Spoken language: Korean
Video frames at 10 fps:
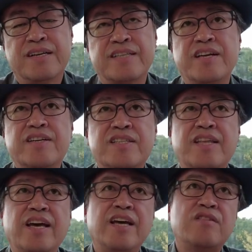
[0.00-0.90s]
근데
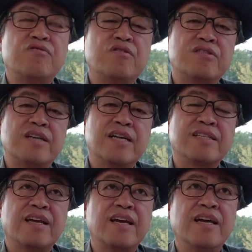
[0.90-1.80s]
그때 투어를
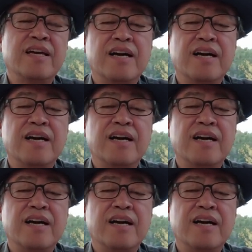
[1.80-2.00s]
할 때